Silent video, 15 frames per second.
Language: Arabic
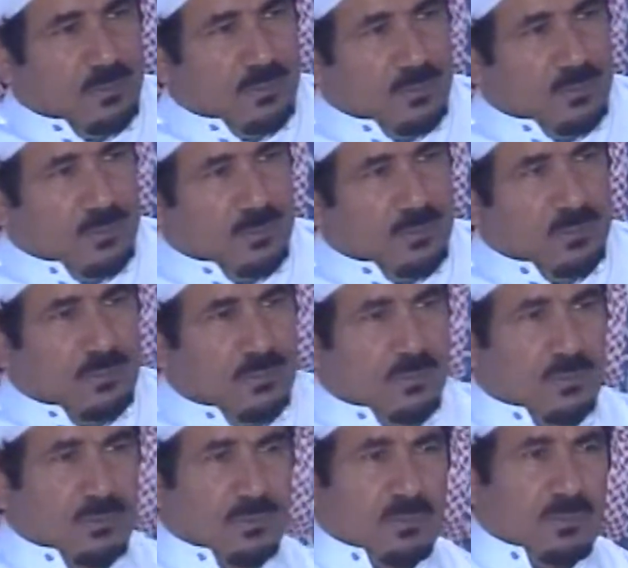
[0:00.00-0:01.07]
وولي
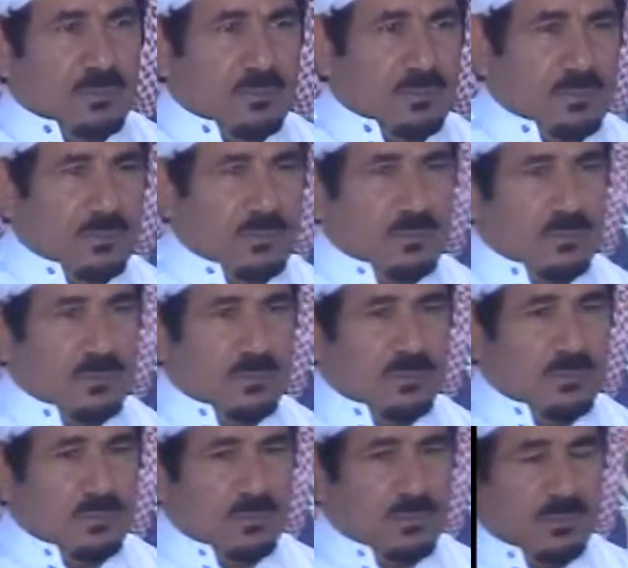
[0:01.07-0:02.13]
العهد وولي العهد
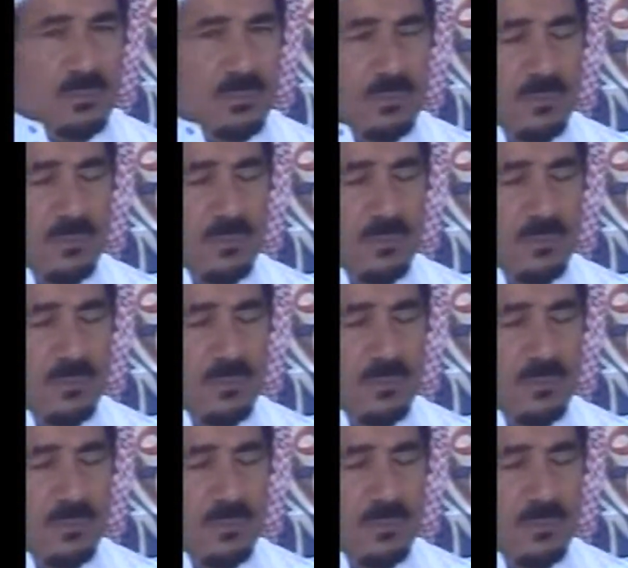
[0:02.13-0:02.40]
الأمين